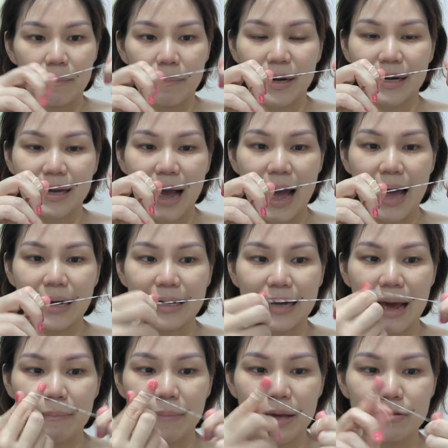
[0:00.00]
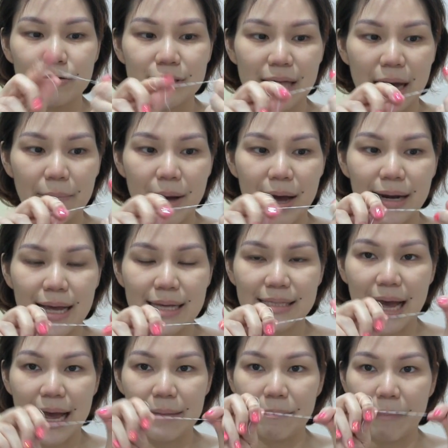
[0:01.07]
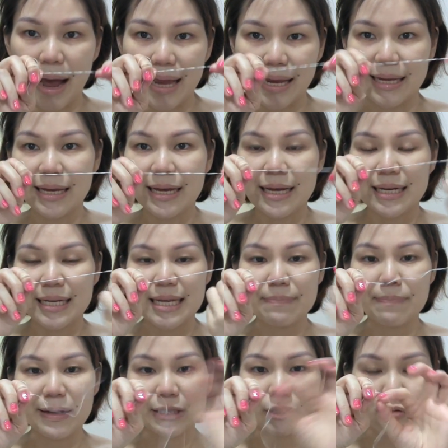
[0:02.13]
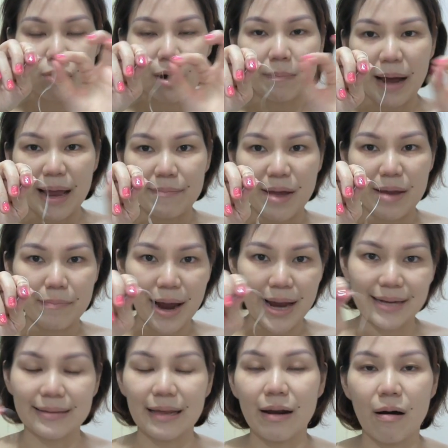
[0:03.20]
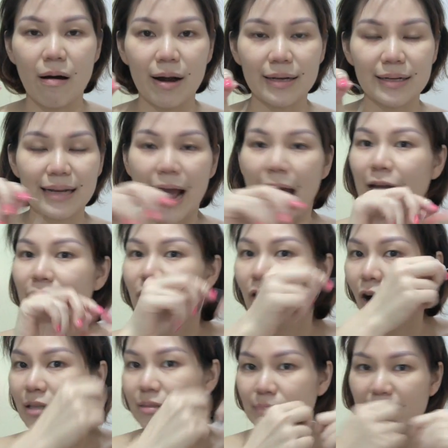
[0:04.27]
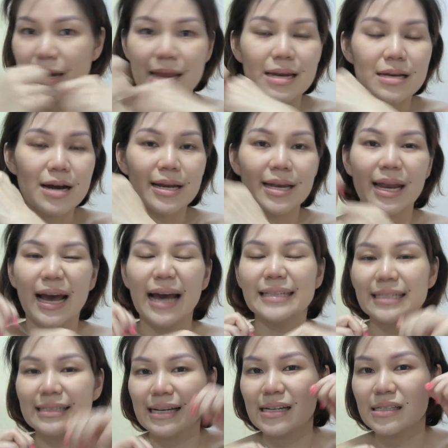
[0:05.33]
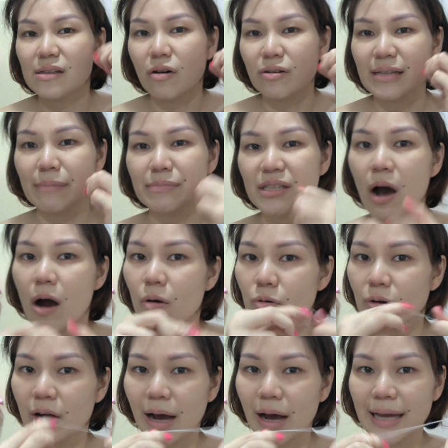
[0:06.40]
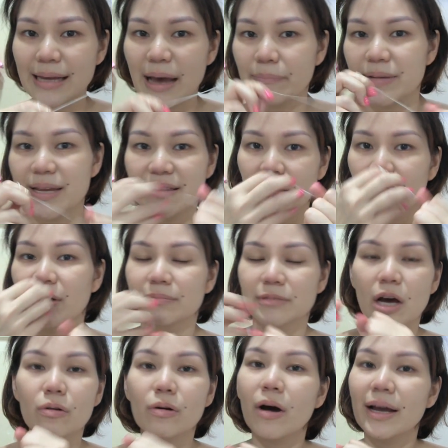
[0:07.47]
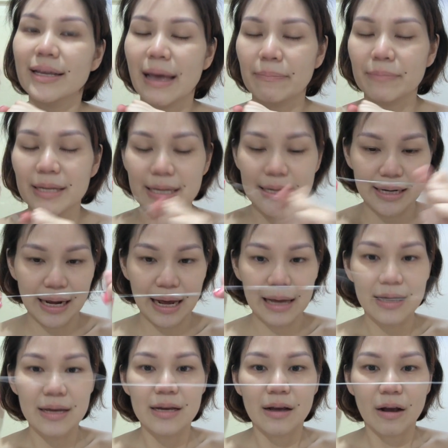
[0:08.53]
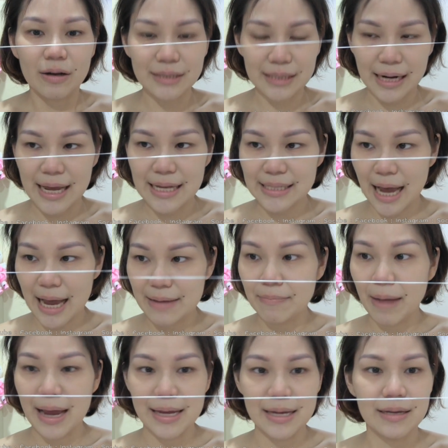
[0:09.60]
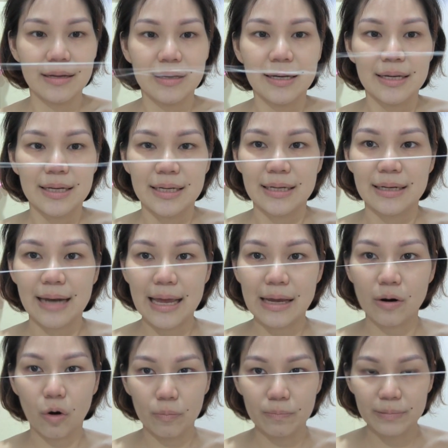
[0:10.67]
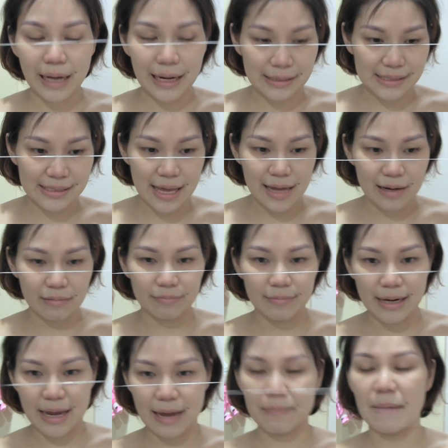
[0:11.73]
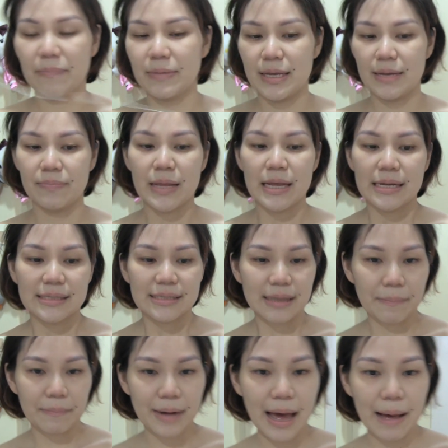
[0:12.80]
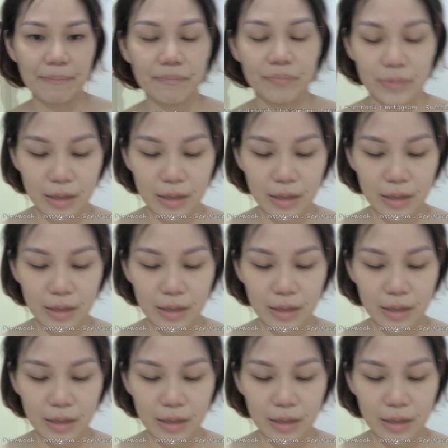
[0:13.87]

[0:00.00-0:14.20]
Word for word: เป็นการทำให้คุณสามารถได้ใช้ไหมที่เป็นช่วงไหมใหม่ ๆ ตลอดการฟลอสไปเรื่อยๆเนี่ยนะคะอาจจะสักสองสามช่องคุณก็ขยับทีสองสามช่องก็ขยับทีนะคะ ก็จะได้ใช้ไหมได้ครบทั้งเส้นนะคะแบบนี้ สำหรับ